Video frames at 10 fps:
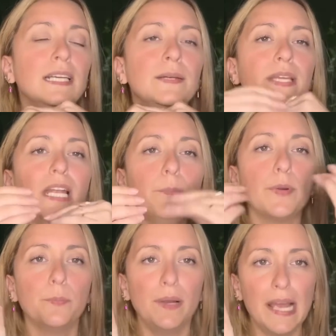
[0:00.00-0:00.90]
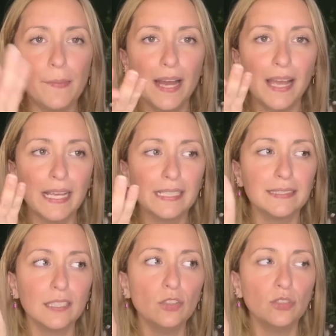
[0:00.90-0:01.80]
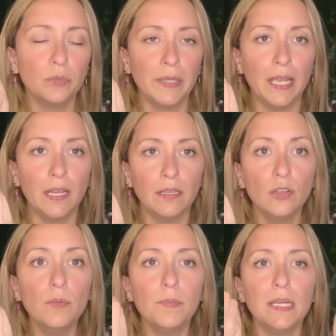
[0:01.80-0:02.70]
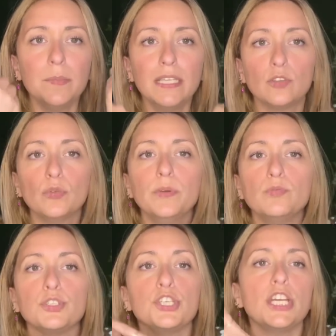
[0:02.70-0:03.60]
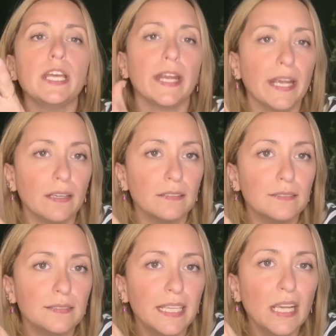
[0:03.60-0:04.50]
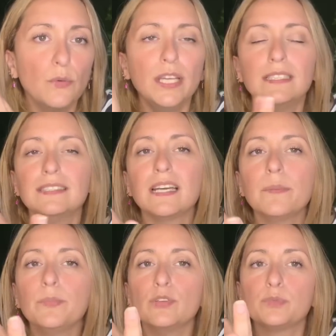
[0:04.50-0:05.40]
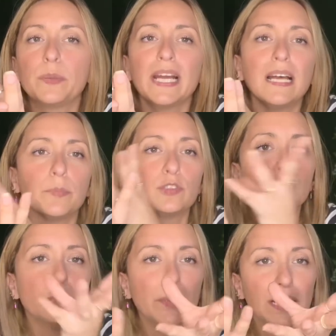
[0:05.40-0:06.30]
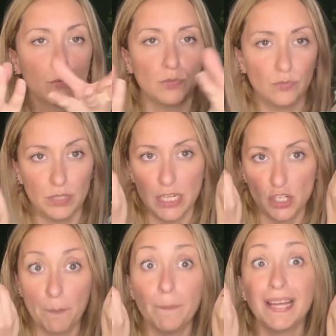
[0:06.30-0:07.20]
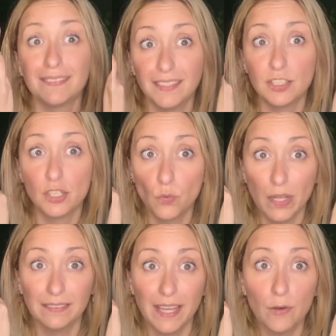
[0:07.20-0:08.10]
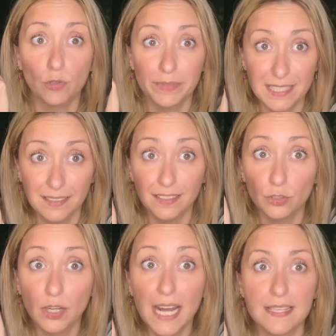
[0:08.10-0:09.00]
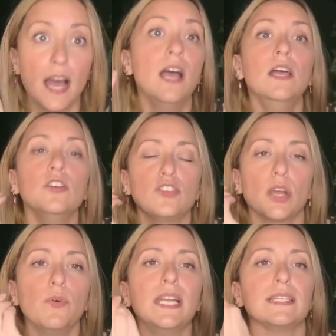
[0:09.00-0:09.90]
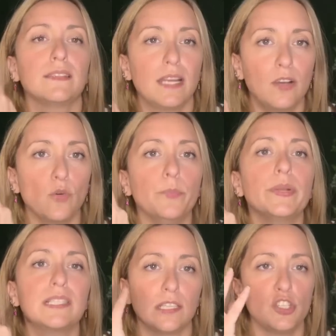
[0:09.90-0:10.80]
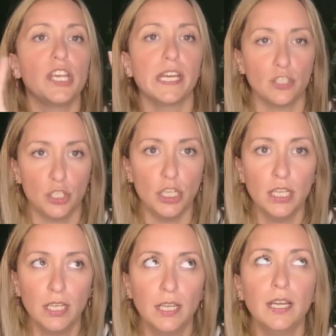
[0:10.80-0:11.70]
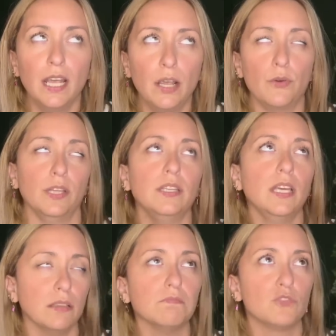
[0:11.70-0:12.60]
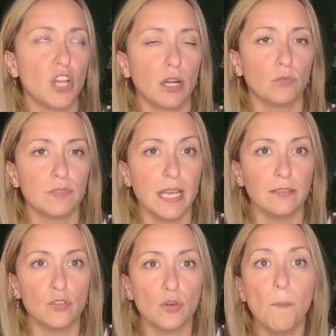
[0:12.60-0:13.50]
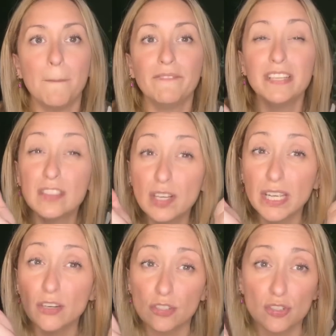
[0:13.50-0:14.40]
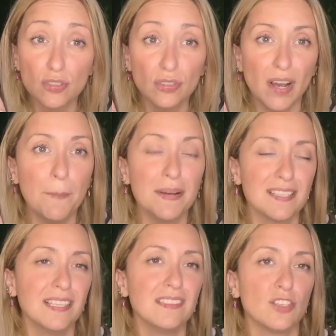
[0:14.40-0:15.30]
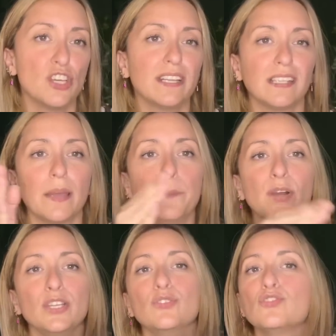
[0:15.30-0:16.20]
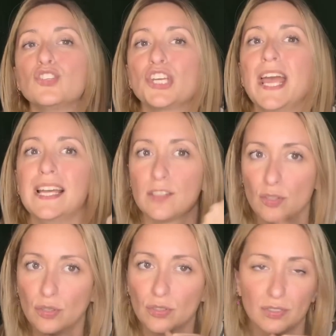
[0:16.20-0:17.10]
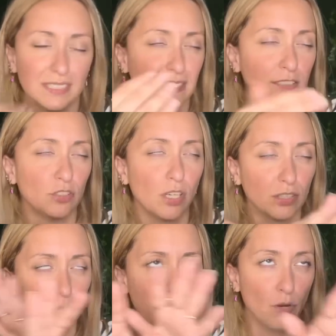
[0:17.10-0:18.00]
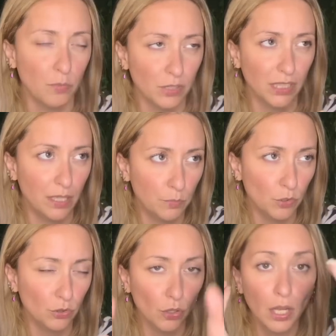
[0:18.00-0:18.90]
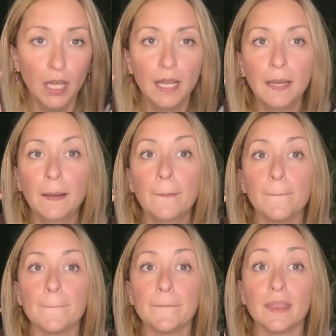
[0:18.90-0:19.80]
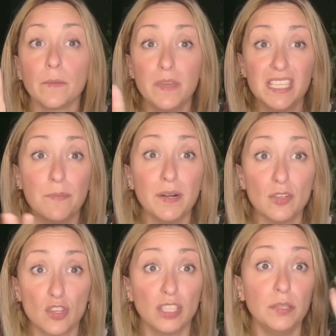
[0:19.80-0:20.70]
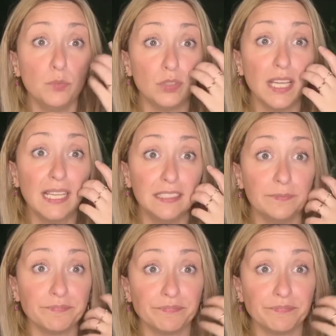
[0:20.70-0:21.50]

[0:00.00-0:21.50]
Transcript: Il problema è che secondo me non me le metto per uscire e quindi sarebbero sprecate. Posso comprare delle ciabatte da 50 euro che sta dentro casa? Cioè quelle te le compri se ci esci e quindi hanno un senso. Ma visto che io sono abbastanza certa che poi non ci esco, nonostante sono la cosa più comoda del mondo, mi sembrano soldi buttati.